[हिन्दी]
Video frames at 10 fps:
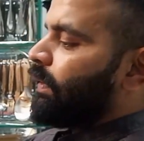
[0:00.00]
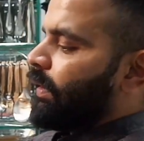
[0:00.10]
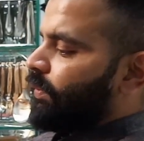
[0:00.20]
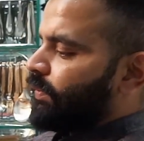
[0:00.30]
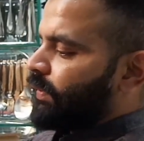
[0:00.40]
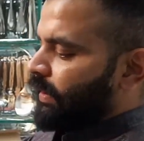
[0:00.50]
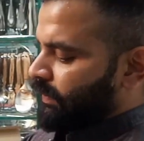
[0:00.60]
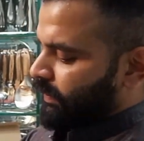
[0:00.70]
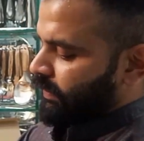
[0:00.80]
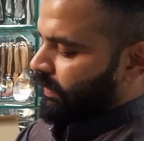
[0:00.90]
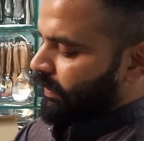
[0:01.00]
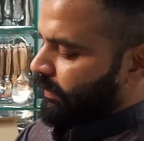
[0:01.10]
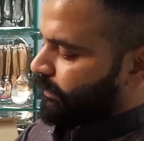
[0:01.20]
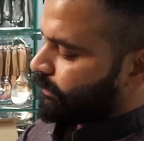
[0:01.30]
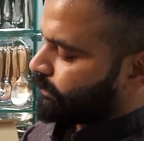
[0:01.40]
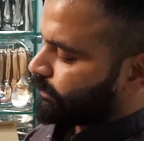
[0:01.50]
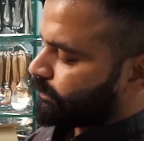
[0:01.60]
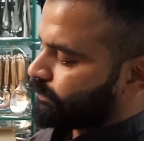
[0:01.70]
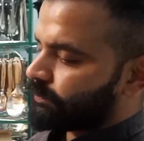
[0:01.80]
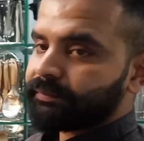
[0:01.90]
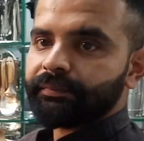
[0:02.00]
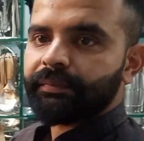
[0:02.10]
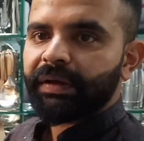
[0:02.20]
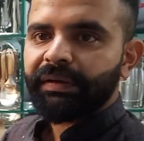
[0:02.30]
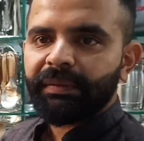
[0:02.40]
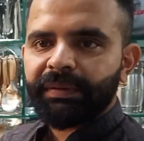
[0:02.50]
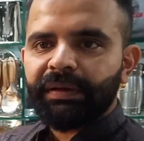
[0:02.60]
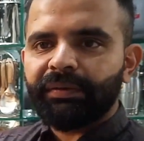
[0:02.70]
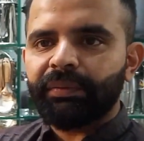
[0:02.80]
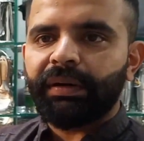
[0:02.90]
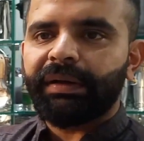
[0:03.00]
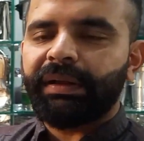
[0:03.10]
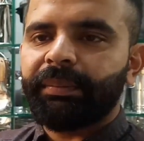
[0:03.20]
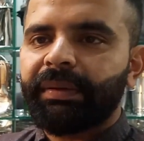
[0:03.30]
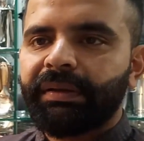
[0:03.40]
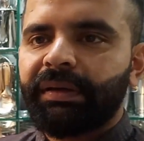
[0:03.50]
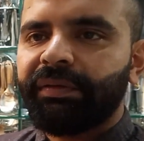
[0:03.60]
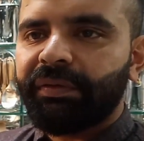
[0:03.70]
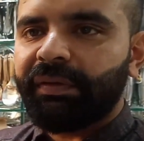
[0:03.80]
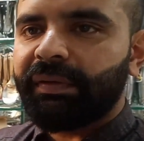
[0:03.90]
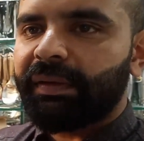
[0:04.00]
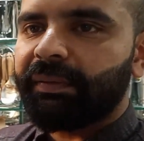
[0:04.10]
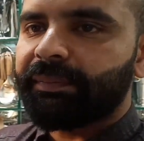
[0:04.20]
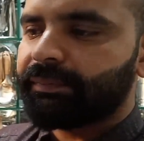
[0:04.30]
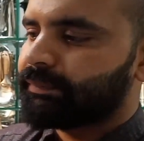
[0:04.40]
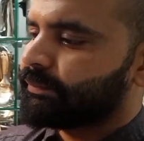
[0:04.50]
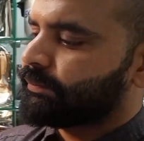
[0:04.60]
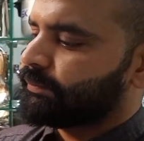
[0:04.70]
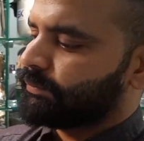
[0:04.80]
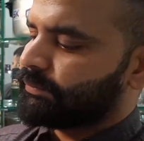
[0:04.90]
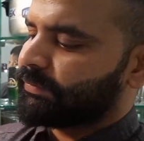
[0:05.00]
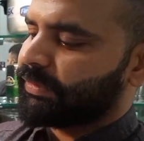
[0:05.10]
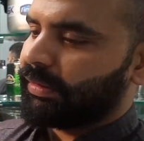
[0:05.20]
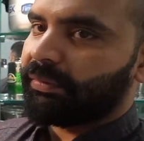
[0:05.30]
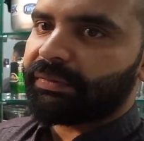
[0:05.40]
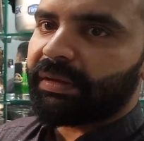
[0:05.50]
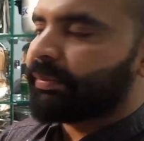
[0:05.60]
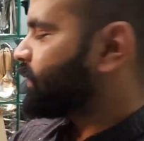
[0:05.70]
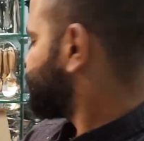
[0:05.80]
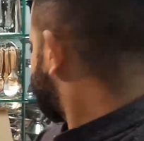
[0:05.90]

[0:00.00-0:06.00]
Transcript: सारा कुछ देख सकते हैं बड़ी ज़बरदस्त क्वालिटी है बेहतरीन चीज़ है सारा कुछ आपके